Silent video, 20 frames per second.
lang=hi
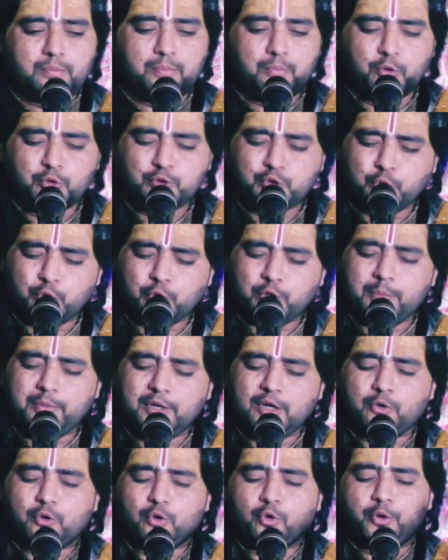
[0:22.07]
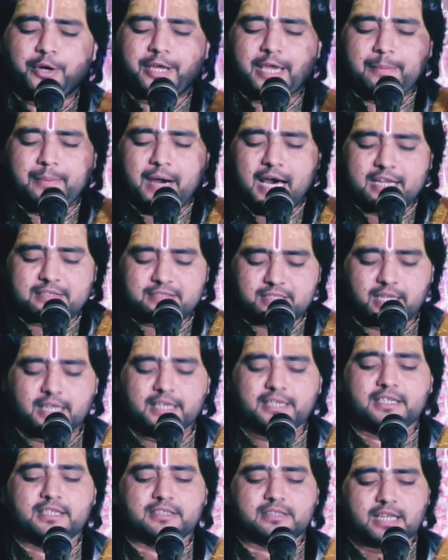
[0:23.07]
बुजुर्ग बिल्कुल उनके बाल
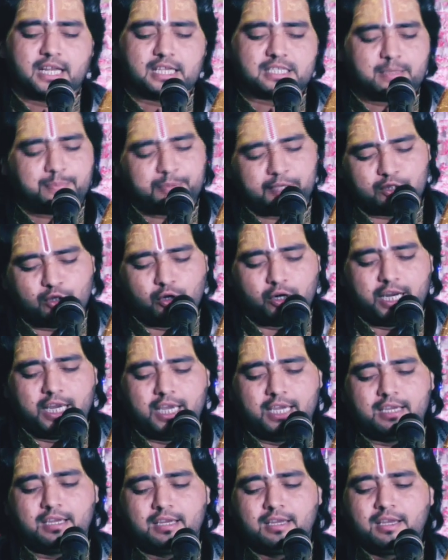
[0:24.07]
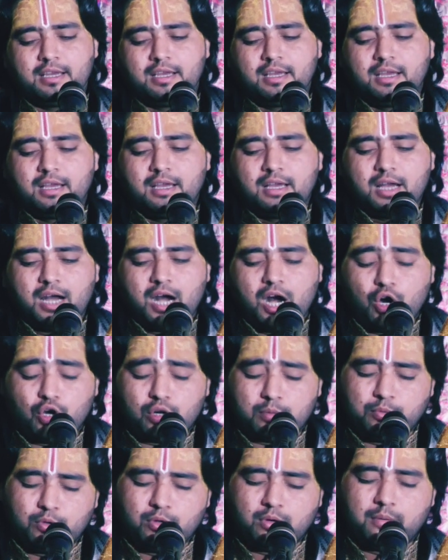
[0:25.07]
सरई की तरह सफेद हो गए
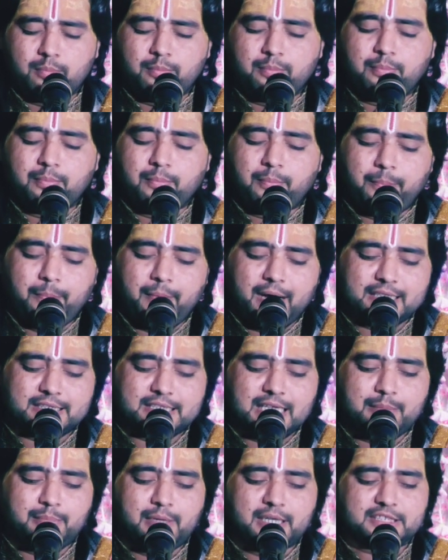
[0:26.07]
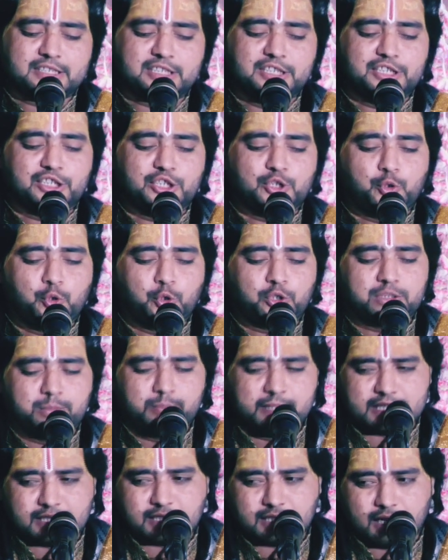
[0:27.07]
और वो माता भक्ति की गोद
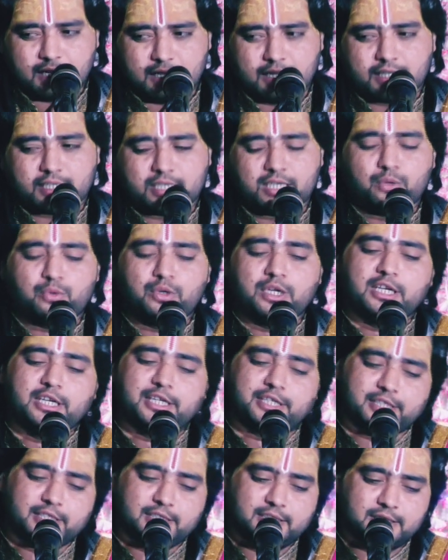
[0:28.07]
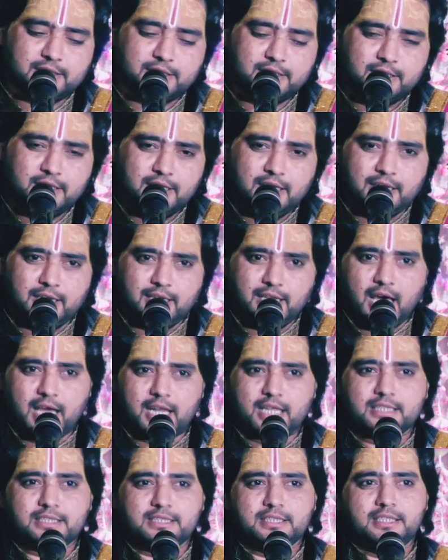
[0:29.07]
में सर रखे हुए लेटे हैं
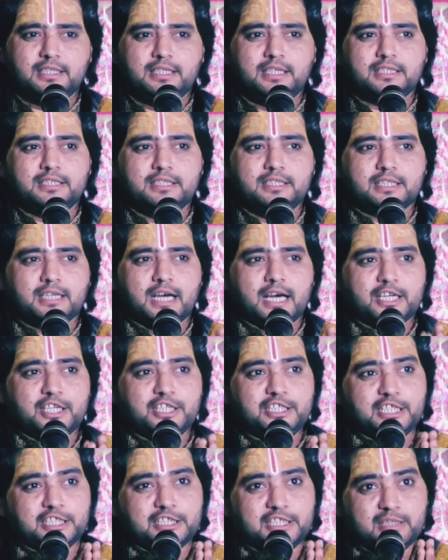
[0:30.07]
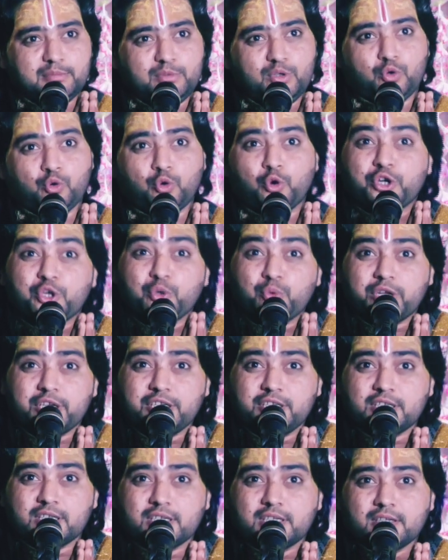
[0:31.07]
नारद जी ने देखा कि ये देवी रो क्यों
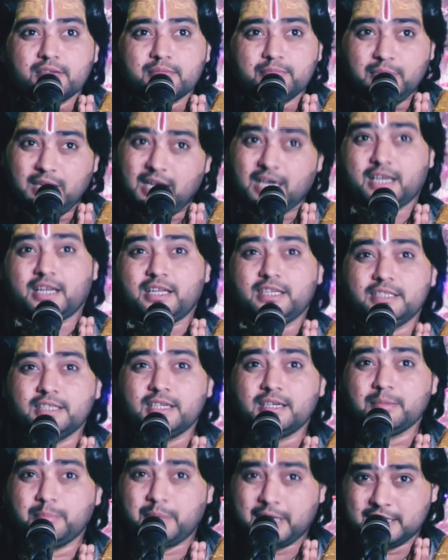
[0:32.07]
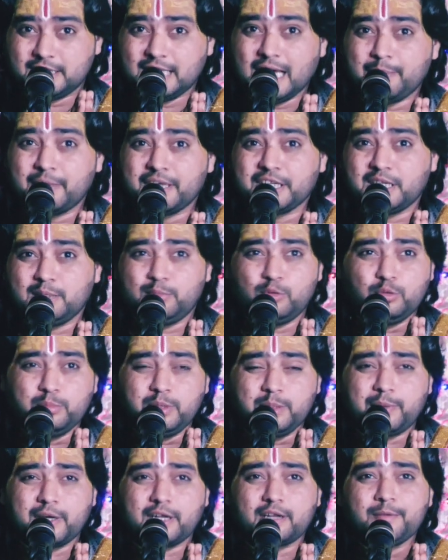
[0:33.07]
रही हैं बिलख रही हैं वृंदावन की
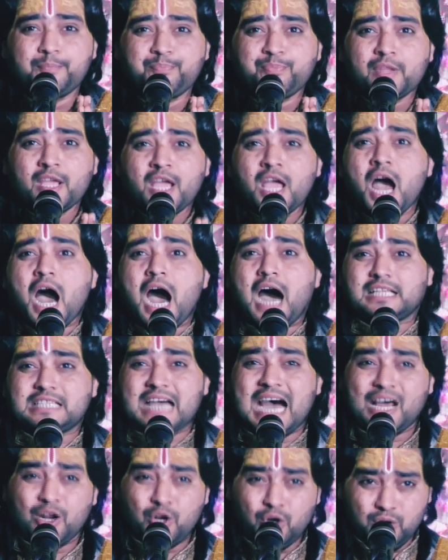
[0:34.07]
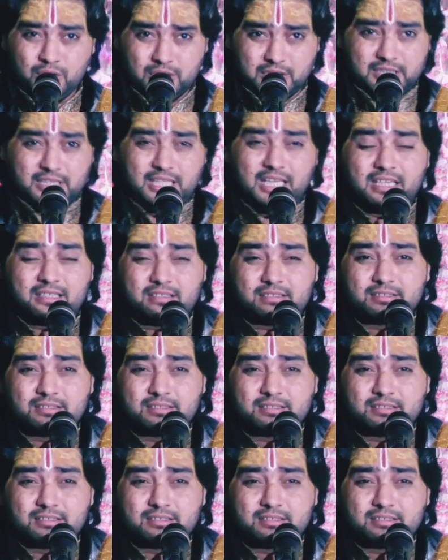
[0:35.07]
भूमि पर हजारों दे,